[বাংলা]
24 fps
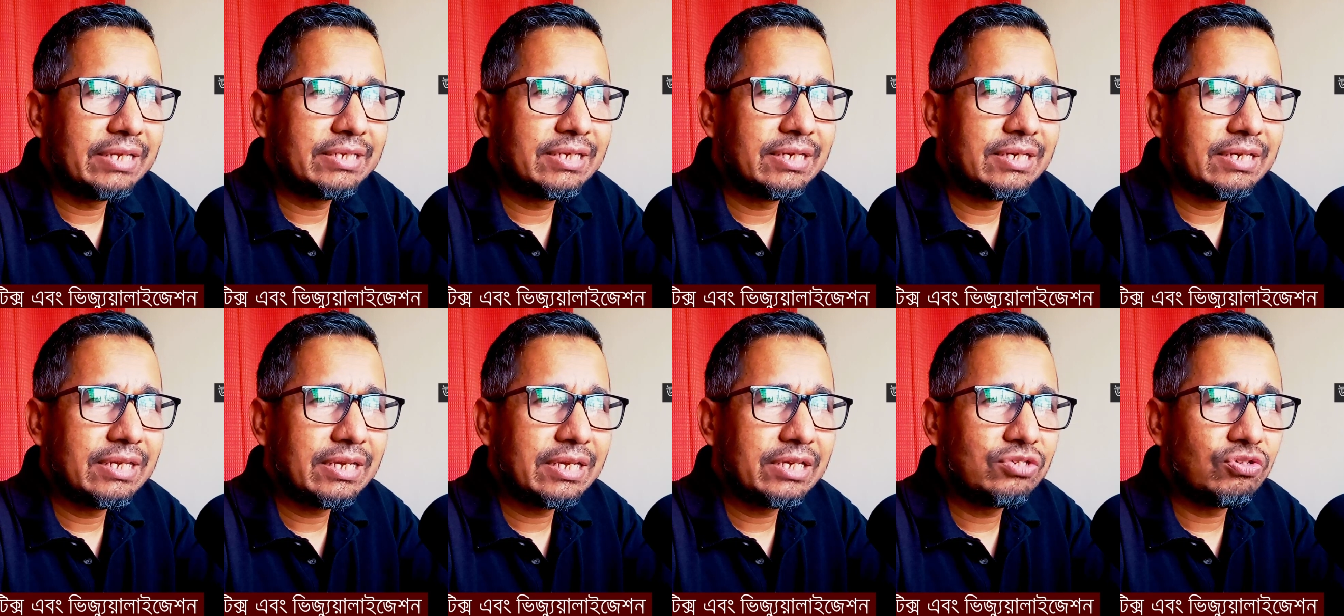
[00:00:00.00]

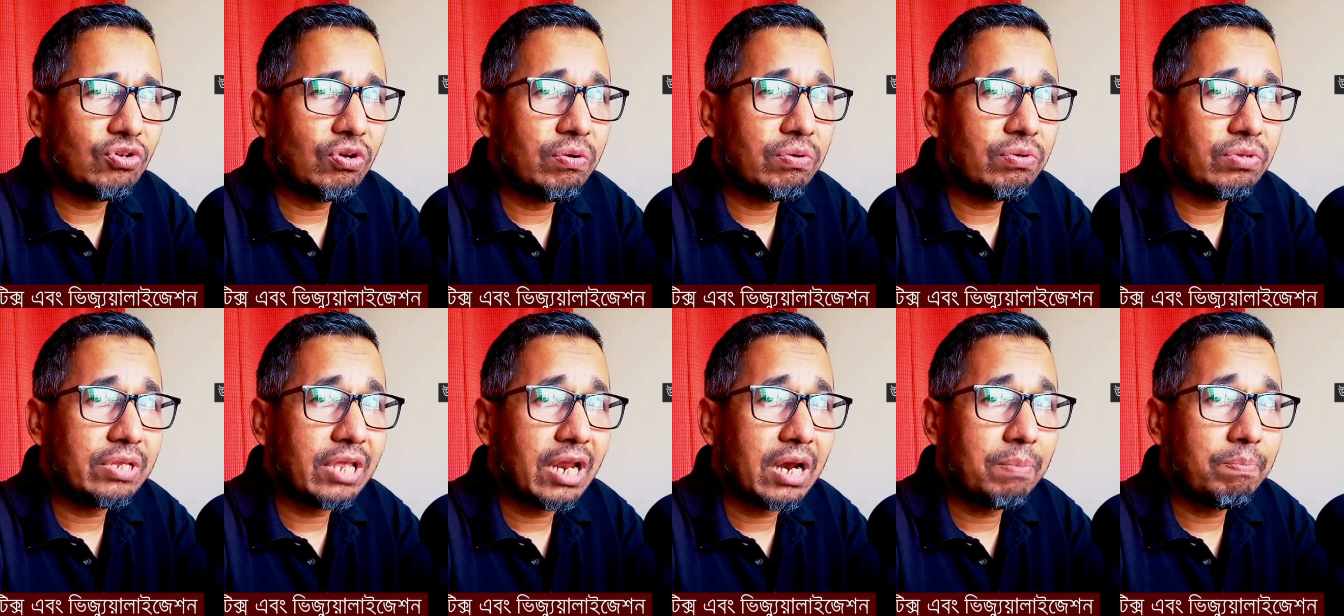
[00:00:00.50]
সেটটাকে যখন
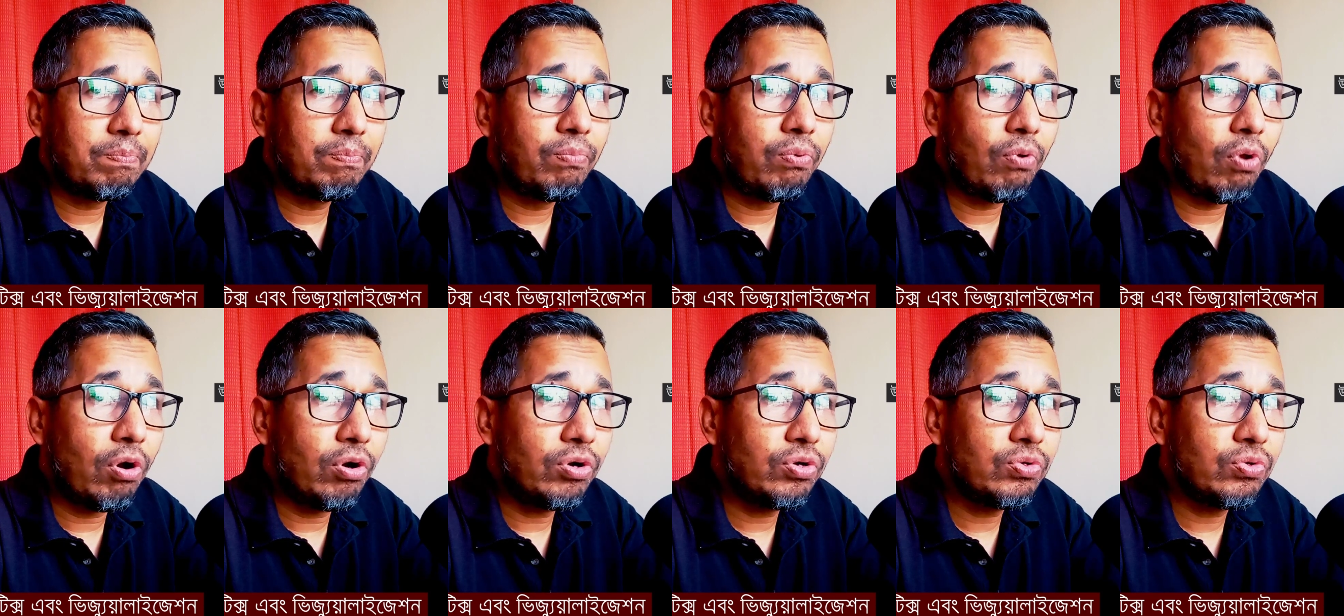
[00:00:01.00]
তারা
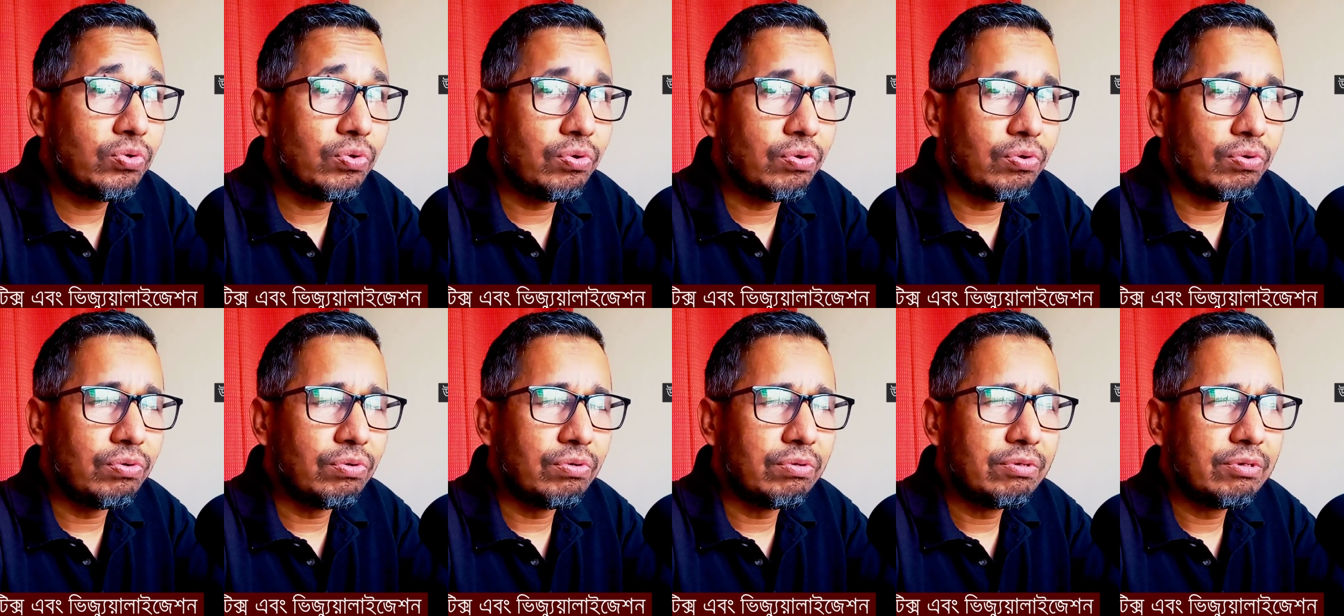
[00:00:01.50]
প্লট
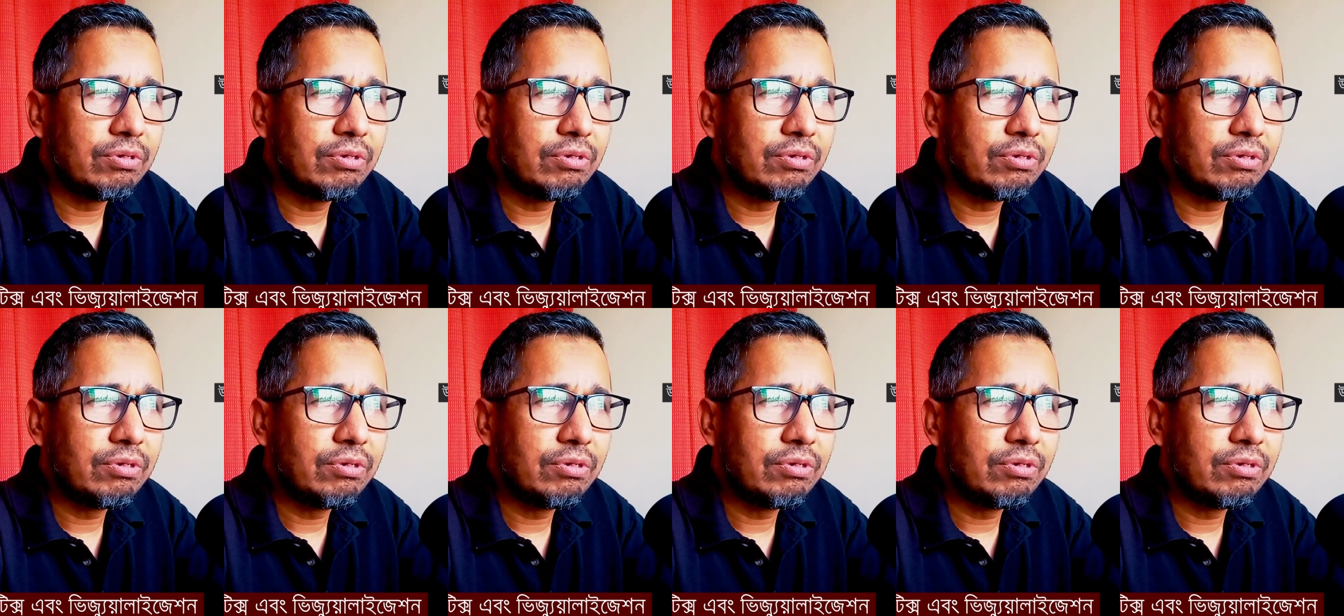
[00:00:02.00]
করলো